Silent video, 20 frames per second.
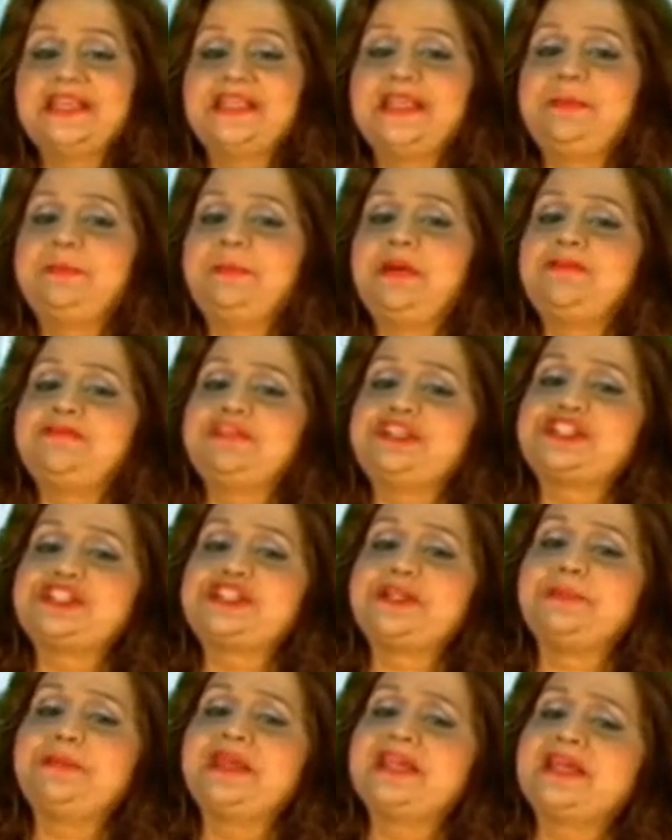कि
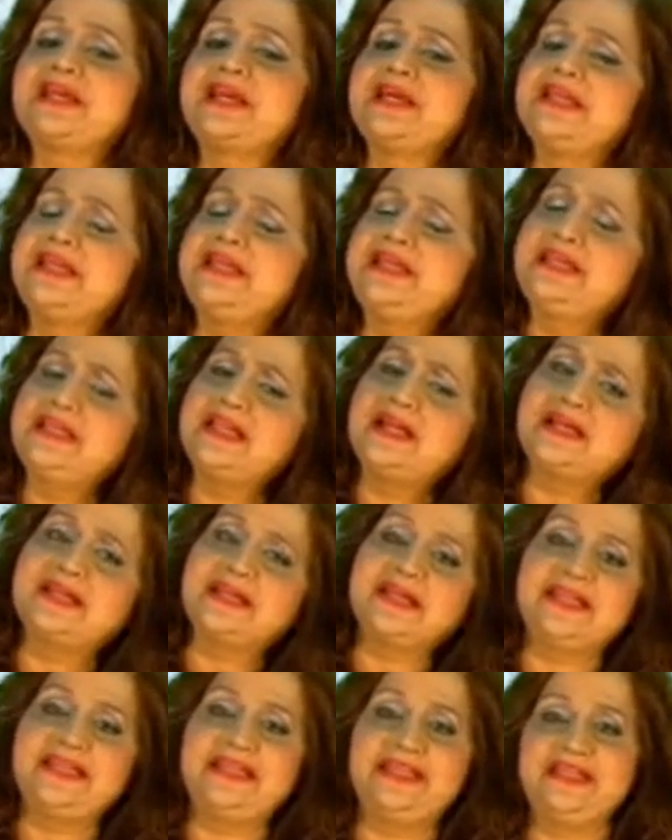भविष्य में कहीं ना
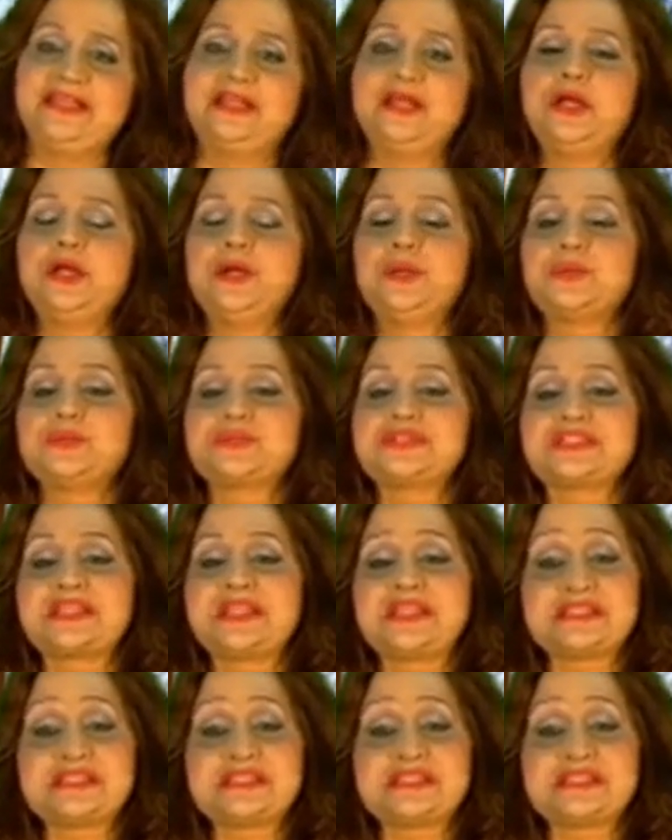कहीं उसके